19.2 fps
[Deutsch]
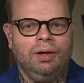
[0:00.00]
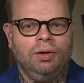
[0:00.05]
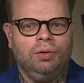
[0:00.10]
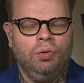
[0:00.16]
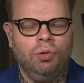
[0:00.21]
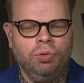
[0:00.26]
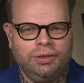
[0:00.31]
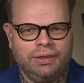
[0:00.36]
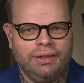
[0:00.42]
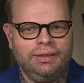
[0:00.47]

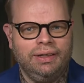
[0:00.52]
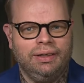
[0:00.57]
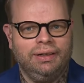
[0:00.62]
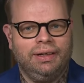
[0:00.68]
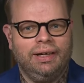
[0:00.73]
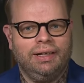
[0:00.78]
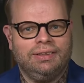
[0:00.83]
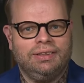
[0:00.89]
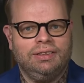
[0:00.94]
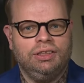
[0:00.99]
gut
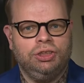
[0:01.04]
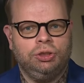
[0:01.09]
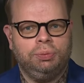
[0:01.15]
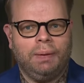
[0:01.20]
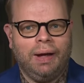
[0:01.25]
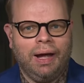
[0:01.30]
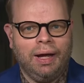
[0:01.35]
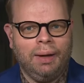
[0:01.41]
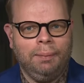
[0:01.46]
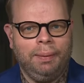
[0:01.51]
integriert sind, die
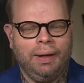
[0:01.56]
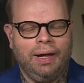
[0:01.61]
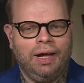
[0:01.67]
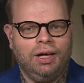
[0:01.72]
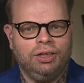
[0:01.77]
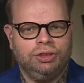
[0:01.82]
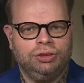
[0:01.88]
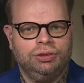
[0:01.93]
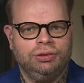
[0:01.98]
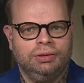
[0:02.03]
Sprache
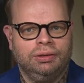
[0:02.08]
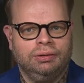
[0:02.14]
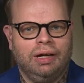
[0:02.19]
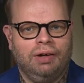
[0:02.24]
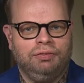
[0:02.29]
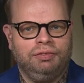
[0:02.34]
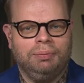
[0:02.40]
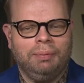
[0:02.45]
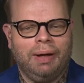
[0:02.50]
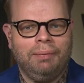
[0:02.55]
beherrschen,
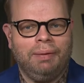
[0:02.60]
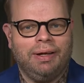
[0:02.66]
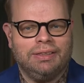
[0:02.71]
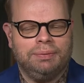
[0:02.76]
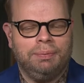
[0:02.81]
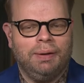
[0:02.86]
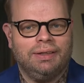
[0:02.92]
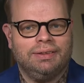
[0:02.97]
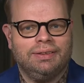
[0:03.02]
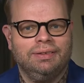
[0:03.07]
auf dem
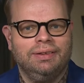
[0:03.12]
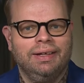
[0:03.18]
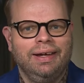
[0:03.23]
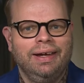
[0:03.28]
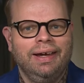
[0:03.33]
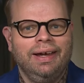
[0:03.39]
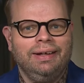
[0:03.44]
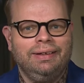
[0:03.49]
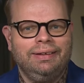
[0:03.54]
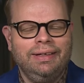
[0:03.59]
Arbeitsmarkt sind,
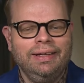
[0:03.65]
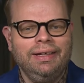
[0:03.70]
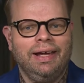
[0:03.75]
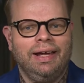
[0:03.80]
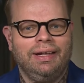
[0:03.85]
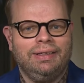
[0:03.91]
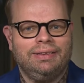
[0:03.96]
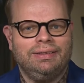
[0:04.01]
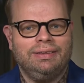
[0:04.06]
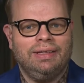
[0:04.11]
die
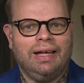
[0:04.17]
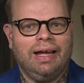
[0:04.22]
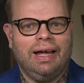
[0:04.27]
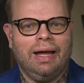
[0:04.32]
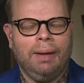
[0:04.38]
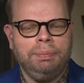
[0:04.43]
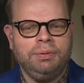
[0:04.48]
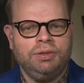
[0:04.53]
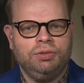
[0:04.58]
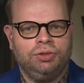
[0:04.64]
jetzt
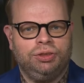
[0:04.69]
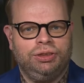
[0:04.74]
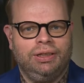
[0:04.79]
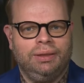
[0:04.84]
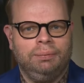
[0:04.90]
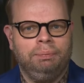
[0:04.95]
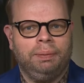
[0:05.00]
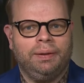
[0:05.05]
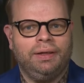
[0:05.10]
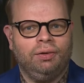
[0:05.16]

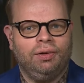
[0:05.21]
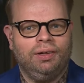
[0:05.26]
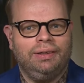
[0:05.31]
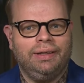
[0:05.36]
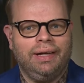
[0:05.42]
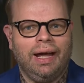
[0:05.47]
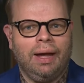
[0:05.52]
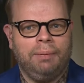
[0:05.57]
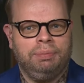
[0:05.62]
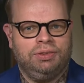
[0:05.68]
abzuschieben,
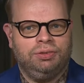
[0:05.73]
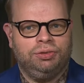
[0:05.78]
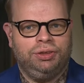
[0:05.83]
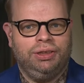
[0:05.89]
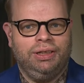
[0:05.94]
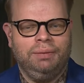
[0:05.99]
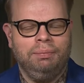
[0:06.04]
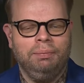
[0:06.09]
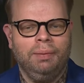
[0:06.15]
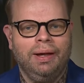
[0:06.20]
prioritär
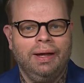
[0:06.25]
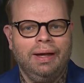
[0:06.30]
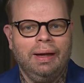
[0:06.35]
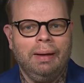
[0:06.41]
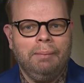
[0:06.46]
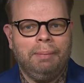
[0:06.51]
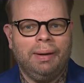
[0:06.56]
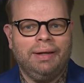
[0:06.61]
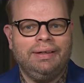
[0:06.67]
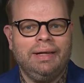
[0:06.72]
abzuschieben,
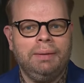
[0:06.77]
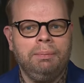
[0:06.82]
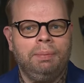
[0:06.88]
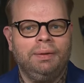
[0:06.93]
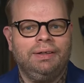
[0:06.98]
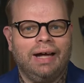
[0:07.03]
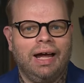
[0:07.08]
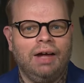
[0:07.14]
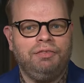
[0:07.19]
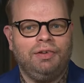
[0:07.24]
bei dem
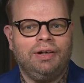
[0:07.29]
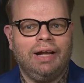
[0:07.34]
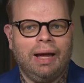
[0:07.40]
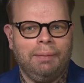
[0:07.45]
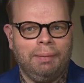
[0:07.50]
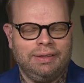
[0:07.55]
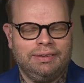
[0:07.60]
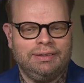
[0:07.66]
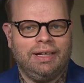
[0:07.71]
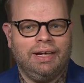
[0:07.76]
Bedarf an
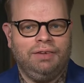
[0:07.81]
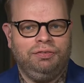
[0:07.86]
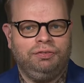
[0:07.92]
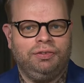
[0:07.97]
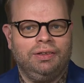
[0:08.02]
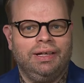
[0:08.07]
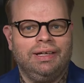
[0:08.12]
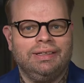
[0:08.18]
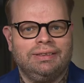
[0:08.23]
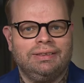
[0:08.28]

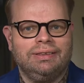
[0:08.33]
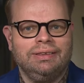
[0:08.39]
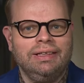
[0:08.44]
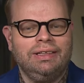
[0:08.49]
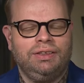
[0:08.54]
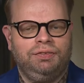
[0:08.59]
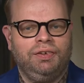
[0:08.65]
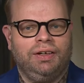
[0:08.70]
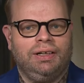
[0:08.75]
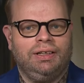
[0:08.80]
Arbeitskräften ist
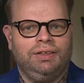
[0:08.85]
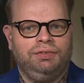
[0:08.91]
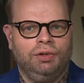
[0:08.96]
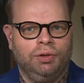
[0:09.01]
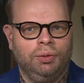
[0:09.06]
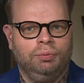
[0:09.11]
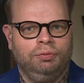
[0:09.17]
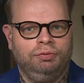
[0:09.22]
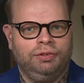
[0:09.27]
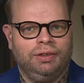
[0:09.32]
nicht wirklich
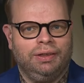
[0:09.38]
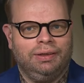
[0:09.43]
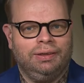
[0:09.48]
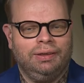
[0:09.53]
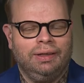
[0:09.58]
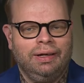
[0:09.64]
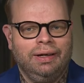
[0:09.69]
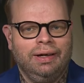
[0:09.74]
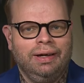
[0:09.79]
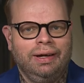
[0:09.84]

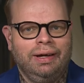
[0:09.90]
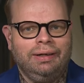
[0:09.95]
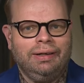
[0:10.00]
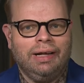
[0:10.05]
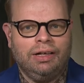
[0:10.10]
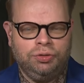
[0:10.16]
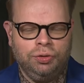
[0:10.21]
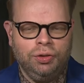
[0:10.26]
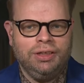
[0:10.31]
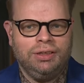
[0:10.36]
vernünftig.
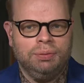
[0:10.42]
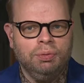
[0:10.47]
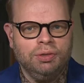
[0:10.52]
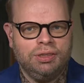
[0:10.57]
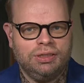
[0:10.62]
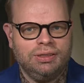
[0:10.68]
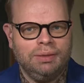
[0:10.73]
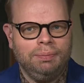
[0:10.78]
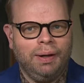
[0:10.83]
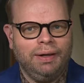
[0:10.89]
Natürlich
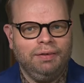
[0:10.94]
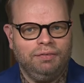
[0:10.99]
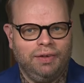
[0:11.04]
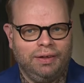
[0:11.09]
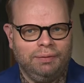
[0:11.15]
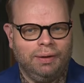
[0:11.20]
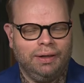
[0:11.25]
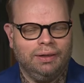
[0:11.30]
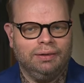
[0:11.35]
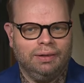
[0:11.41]
müsste man,
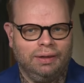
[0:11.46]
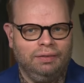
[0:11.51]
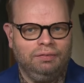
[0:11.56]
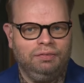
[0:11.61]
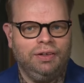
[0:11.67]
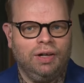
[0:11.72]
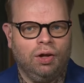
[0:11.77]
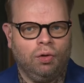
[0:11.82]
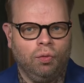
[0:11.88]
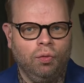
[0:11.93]
wenn man
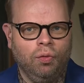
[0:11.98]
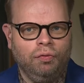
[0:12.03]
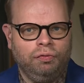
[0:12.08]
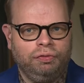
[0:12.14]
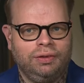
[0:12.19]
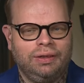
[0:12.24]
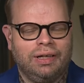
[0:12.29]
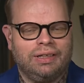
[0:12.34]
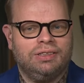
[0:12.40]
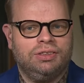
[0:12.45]

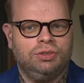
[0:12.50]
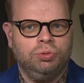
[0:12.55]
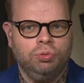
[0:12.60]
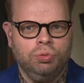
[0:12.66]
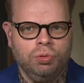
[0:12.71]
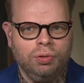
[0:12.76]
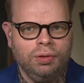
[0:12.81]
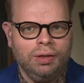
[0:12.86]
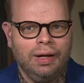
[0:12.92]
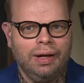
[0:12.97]
widerruft, das
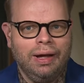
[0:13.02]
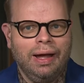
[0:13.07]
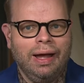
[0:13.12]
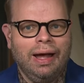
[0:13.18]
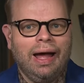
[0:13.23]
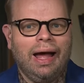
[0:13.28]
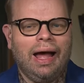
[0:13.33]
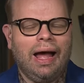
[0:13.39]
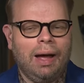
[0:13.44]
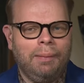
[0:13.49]
tun,
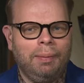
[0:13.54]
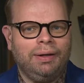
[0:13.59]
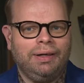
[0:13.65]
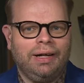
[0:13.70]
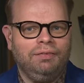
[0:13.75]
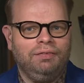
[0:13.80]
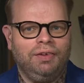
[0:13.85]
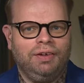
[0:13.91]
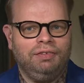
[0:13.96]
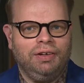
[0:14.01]
aber
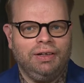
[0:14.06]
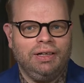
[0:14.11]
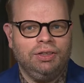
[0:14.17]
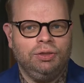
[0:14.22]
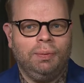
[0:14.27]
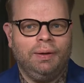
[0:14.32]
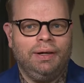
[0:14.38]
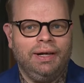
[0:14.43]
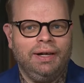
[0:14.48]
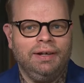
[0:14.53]
dann wäre wirklich
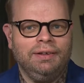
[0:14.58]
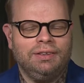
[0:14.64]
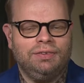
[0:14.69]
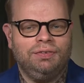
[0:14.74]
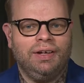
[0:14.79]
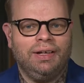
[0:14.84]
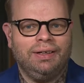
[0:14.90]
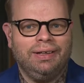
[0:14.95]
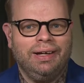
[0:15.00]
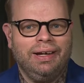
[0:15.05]

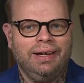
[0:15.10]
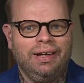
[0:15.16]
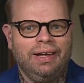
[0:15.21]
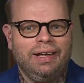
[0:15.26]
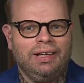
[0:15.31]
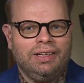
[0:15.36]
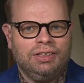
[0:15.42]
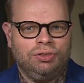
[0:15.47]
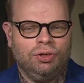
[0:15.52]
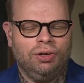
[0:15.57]
überlegenswert,
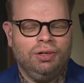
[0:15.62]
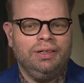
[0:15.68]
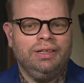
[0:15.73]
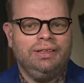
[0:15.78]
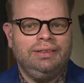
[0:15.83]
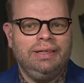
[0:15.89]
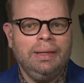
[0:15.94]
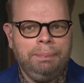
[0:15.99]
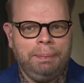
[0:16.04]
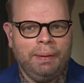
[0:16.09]
sollen
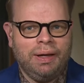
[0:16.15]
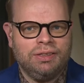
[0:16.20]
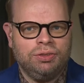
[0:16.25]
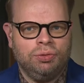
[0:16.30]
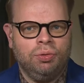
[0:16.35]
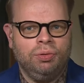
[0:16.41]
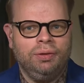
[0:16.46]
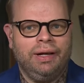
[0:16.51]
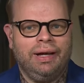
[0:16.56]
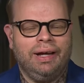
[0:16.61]
nicht die
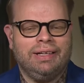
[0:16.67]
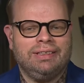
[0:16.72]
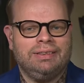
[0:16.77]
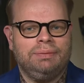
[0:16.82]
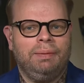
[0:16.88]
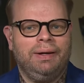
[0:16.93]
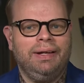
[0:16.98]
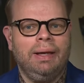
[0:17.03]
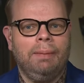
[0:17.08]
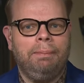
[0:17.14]
Personen
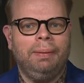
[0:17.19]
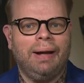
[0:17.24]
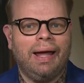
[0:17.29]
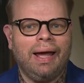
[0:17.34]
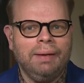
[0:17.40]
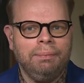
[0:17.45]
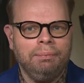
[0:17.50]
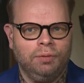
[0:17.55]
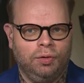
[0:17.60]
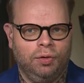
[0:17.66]
erstmal hier
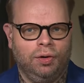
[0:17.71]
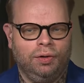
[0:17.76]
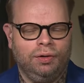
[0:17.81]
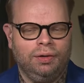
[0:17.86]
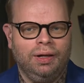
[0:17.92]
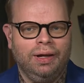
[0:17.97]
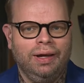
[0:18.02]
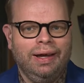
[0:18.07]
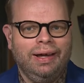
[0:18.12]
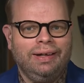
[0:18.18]
bleiben
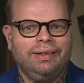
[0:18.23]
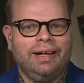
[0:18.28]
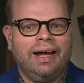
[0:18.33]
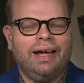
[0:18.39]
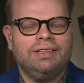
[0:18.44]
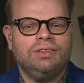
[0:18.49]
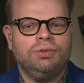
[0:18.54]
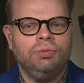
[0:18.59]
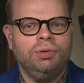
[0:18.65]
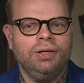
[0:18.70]
können, da
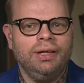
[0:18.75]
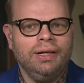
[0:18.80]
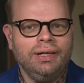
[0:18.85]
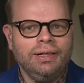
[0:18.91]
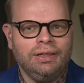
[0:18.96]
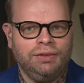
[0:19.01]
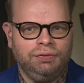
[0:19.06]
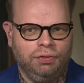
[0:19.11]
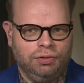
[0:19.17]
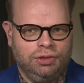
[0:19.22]
es ohnehin
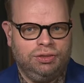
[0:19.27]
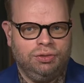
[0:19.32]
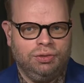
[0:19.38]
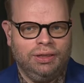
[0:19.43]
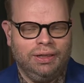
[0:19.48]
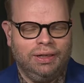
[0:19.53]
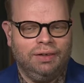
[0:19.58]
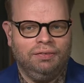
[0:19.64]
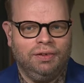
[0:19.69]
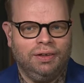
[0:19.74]
nicht
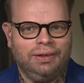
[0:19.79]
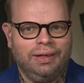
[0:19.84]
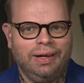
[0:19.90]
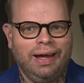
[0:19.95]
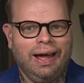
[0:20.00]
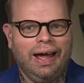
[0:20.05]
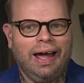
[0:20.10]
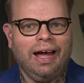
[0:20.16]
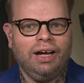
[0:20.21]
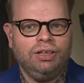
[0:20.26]
funktionieren wird.
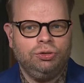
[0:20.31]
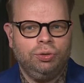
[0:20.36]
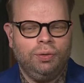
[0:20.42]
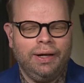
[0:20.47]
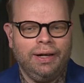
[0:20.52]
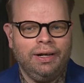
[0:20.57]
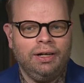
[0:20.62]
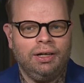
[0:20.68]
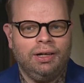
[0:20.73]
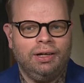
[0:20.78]

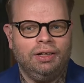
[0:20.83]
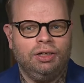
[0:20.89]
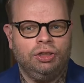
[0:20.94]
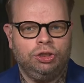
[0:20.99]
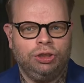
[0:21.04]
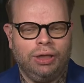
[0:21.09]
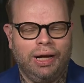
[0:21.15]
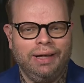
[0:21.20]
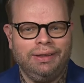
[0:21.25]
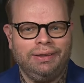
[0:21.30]
Aktuell
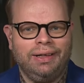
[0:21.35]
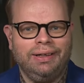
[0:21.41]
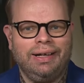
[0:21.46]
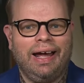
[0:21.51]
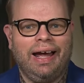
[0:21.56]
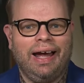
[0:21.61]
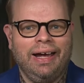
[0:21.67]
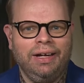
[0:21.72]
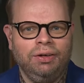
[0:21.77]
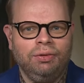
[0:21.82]
scheitern
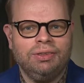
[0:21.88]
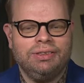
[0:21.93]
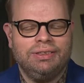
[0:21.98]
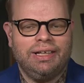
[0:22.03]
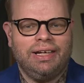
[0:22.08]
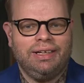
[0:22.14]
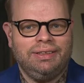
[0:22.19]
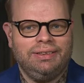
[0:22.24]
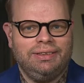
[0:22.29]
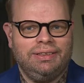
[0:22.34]

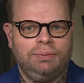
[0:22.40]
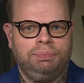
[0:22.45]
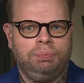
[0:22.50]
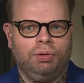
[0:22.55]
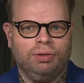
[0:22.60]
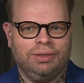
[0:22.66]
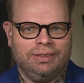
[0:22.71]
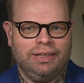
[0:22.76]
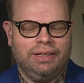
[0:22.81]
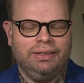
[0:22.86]
61
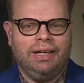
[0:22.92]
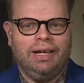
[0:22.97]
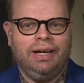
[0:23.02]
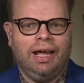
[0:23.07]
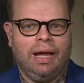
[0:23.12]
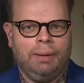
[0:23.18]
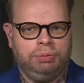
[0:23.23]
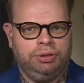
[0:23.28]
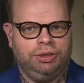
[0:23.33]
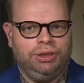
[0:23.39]
Prozent
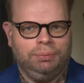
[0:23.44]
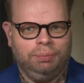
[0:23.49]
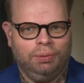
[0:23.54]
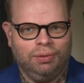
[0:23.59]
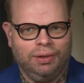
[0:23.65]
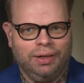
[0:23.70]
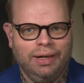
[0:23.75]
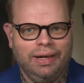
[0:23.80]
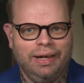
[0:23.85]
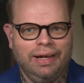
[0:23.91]
aller
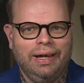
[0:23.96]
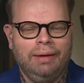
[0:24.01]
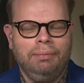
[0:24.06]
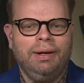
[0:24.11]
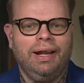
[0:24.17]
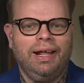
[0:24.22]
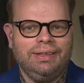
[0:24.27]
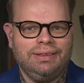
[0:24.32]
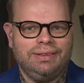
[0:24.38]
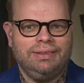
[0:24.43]
Abschiebungen. Im
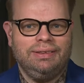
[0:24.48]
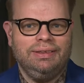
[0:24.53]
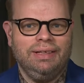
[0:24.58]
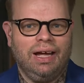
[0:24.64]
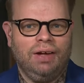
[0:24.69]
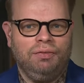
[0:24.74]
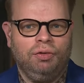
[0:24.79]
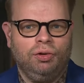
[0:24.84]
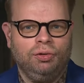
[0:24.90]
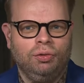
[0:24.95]
letzten
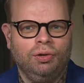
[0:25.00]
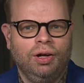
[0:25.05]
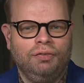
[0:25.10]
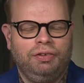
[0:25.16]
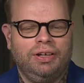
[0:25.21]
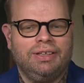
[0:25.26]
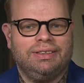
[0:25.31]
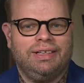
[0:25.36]
Jahr wurden ungefähr